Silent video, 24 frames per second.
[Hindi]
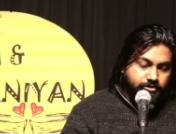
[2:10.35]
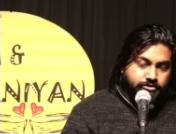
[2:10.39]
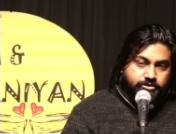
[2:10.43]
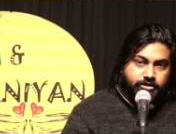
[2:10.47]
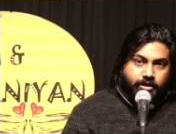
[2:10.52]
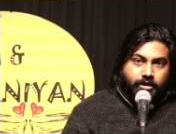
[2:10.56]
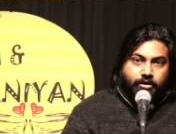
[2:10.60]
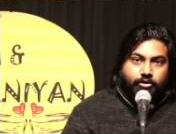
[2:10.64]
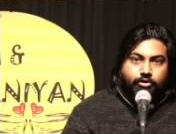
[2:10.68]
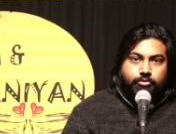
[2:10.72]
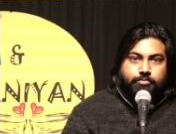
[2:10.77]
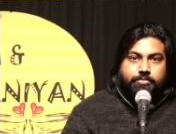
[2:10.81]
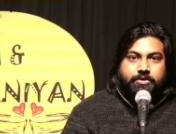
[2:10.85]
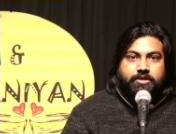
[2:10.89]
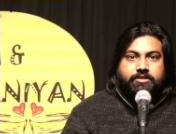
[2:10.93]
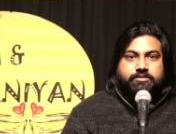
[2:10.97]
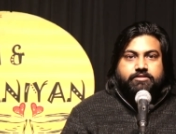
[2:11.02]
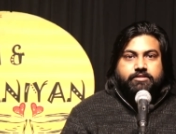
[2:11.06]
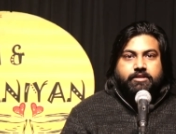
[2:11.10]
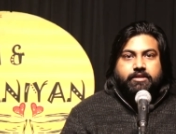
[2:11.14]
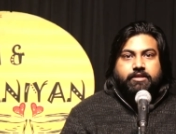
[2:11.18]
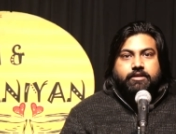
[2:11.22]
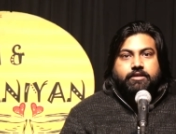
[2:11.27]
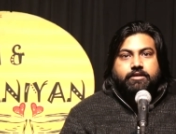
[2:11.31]
चलो फिर
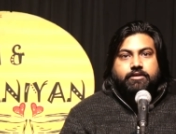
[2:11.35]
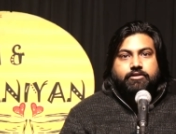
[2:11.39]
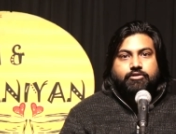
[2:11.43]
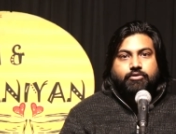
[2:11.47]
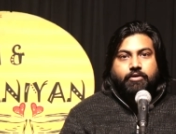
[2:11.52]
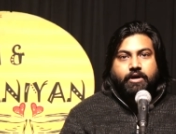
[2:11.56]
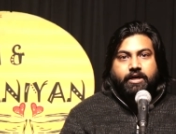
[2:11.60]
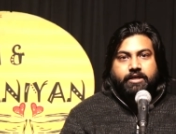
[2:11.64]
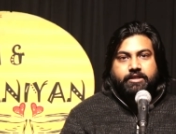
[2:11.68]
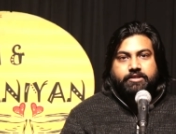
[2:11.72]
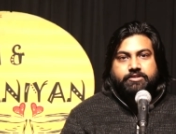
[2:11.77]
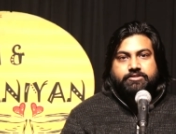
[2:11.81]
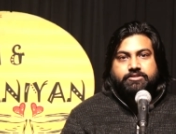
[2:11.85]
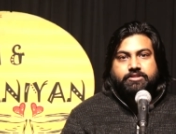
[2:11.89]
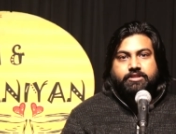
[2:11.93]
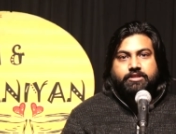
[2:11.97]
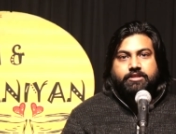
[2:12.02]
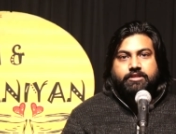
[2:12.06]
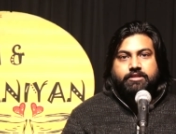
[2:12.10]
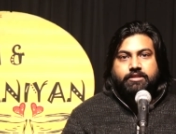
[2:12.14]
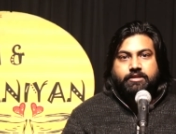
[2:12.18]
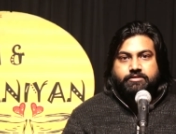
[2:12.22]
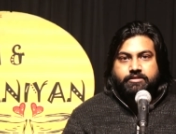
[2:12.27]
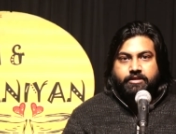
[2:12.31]
से ख्वाहिश
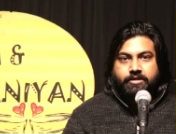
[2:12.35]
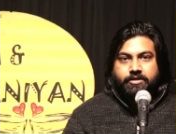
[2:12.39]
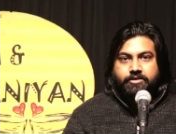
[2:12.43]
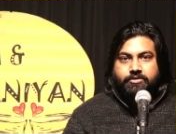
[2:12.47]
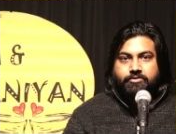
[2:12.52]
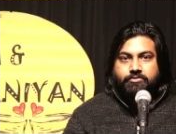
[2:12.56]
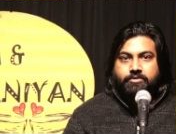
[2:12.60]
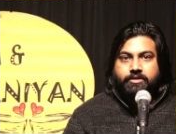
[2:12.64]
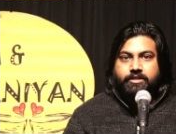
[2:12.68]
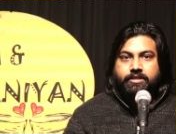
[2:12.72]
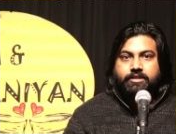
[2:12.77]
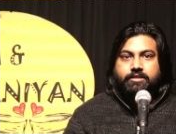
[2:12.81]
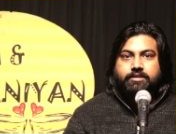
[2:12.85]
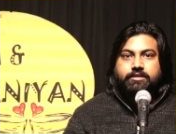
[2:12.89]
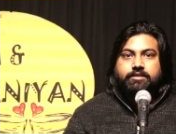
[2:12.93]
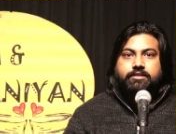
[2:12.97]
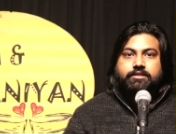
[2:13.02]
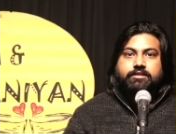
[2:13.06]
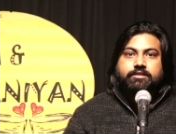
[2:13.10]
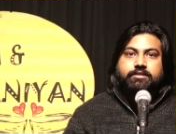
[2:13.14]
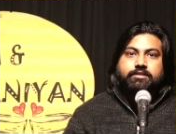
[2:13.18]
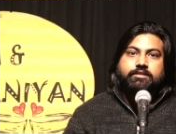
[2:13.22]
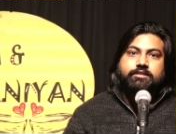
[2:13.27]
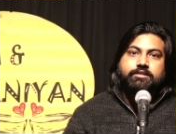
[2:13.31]
की नज़र ढूंढे
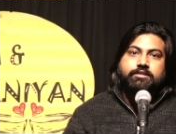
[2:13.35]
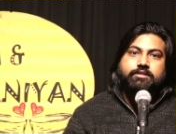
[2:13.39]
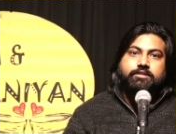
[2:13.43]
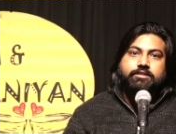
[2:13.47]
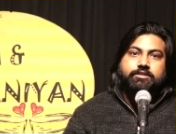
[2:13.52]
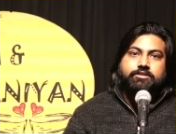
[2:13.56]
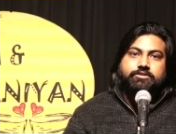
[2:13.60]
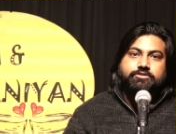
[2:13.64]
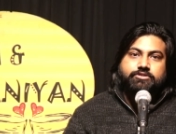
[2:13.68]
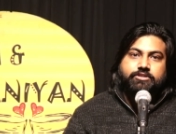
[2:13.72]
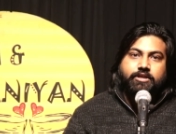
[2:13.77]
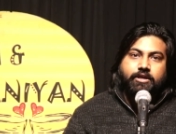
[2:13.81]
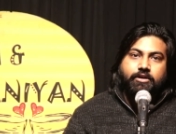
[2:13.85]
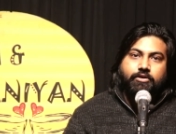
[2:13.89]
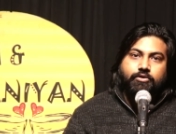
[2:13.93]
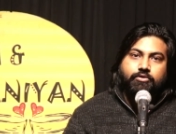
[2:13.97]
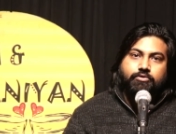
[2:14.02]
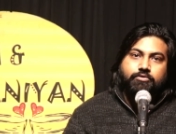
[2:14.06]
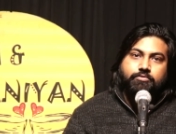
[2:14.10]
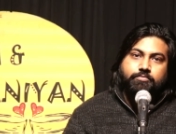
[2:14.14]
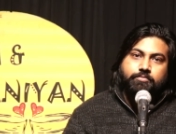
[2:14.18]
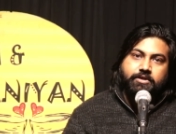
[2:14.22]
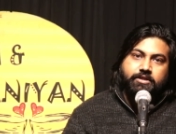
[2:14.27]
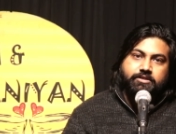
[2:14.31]
चलो
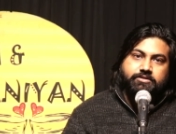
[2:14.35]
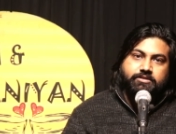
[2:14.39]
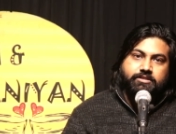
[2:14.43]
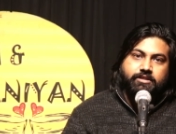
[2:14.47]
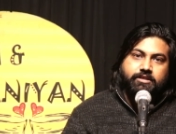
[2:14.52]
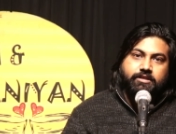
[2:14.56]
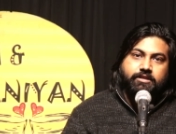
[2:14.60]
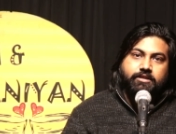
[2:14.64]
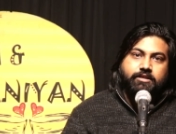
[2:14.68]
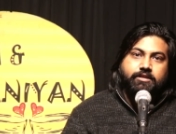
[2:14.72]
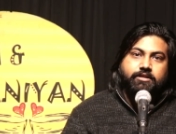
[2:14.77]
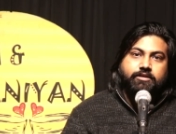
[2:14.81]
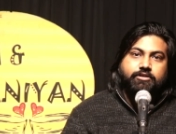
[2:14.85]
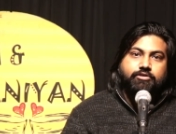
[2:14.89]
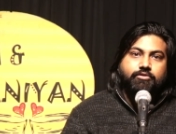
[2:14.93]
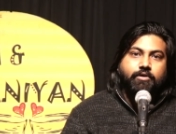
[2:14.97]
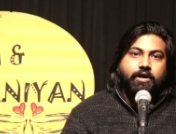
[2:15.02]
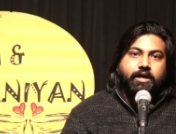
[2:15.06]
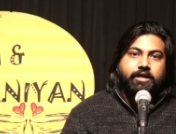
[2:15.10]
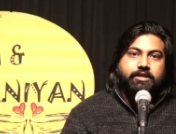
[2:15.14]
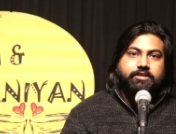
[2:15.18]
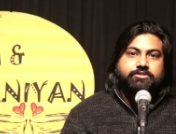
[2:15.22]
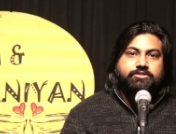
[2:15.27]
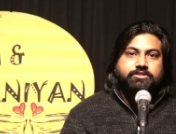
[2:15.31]
फिर से
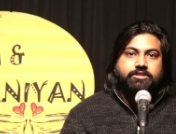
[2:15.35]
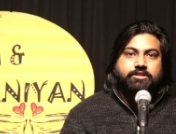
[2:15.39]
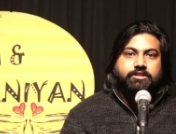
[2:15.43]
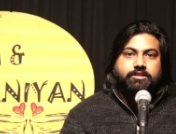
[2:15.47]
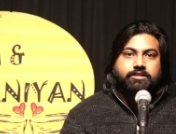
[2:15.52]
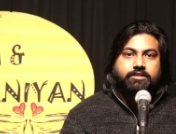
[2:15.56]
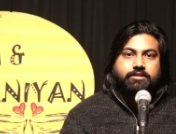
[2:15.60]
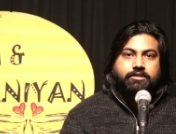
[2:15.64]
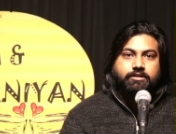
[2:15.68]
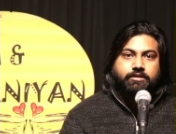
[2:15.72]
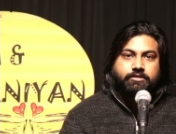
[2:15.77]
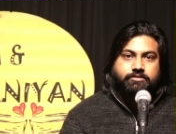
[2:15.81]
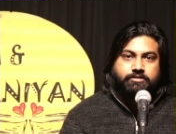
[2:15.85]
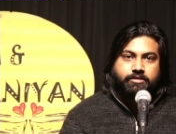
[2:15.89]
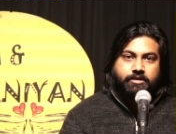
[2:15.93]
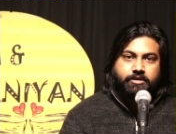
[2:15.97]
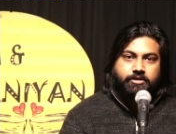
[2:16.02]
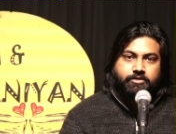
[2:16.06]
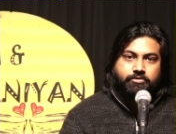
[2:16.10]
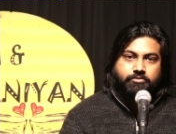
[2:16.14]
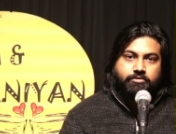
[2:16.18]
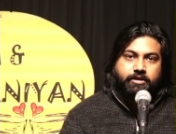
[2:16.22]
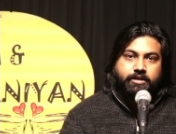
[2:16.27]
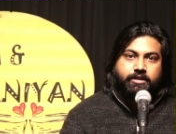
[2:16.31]
ख्वाहिश की नज़र
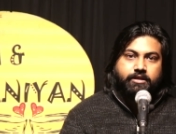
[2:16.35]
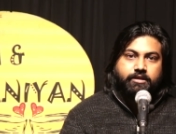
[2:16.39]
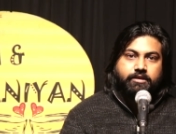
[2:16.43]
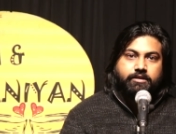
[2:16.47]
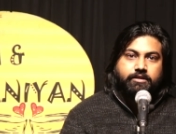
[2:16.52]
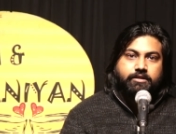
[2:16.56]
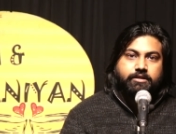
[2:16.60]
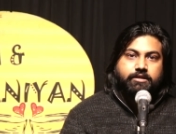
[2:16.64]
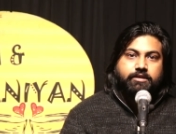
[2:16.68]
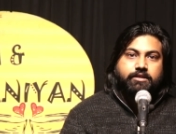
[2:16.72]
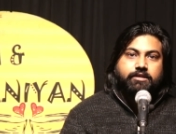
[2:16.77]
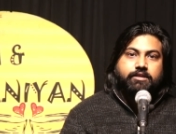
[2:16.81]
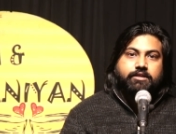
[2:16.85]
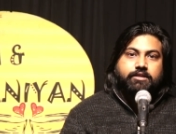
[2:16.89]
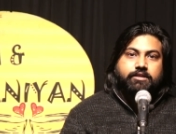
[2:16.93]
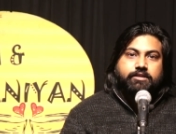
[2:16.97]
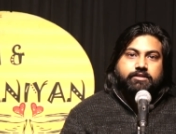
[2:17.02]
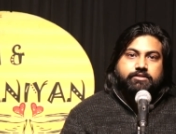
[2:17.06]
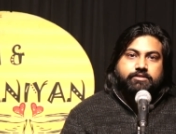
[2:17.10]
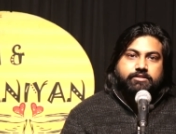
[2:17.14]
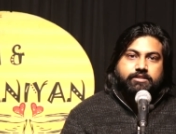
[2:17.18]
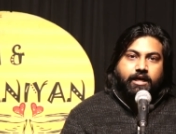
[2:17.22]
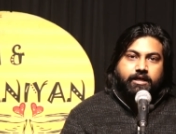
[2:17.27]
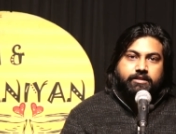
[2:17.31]
ढूंढे
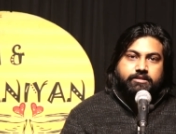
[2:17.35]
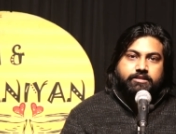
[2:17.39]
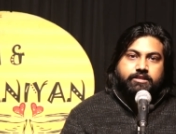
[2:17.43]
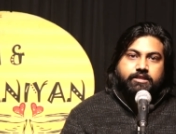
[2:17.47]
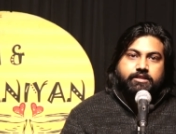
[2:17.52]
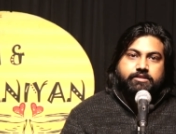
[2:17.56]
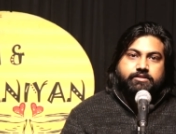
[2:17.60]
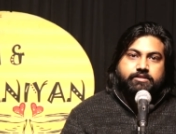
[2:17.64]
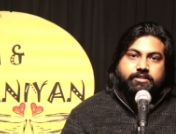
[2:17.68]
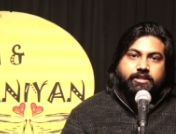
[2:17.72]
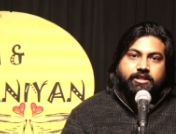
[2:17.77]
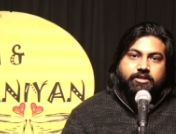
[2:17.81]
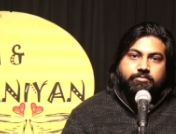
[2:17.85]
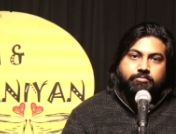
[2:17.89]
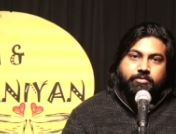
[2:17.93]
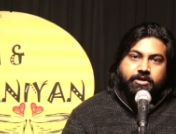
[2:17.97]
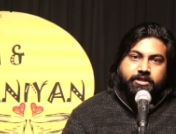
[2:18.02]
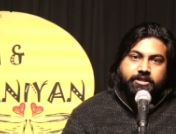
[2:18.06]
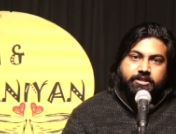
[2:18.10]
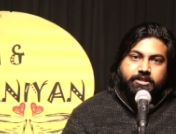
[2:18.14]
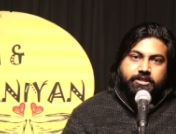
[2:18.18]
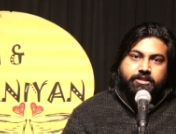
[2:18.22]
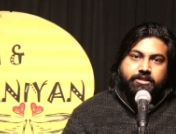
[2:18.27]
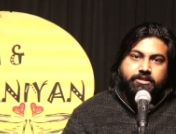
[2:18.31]
सादगी से
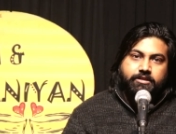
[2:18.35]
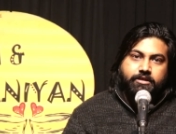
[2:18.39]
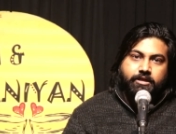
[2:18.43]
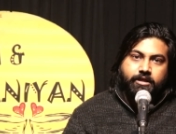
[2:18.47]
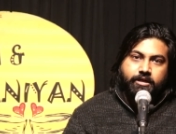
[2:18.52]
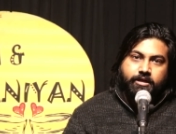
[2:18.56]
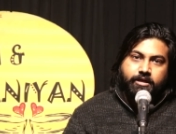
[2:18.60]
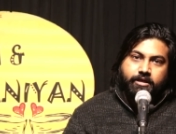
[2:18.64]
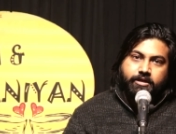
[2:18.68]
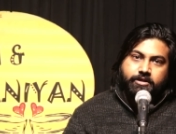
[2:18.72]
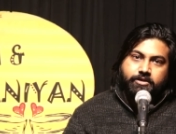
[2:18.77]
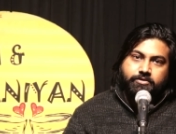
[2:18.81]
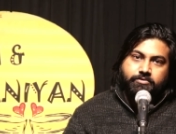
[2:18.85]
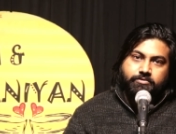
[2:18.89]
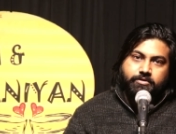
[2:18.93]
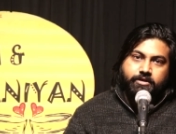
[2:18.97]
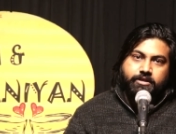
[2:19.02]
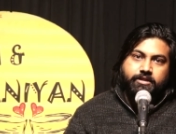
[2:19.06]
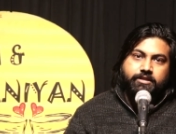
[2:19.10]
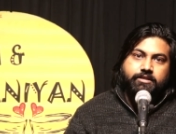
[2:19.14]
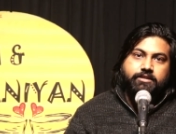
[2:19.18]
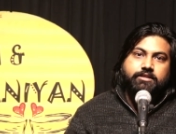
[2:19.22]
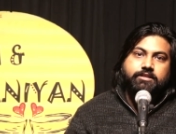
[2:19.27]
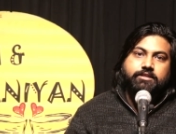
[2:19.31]
मन की डगर
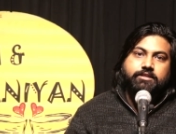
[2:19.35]
ढूंढे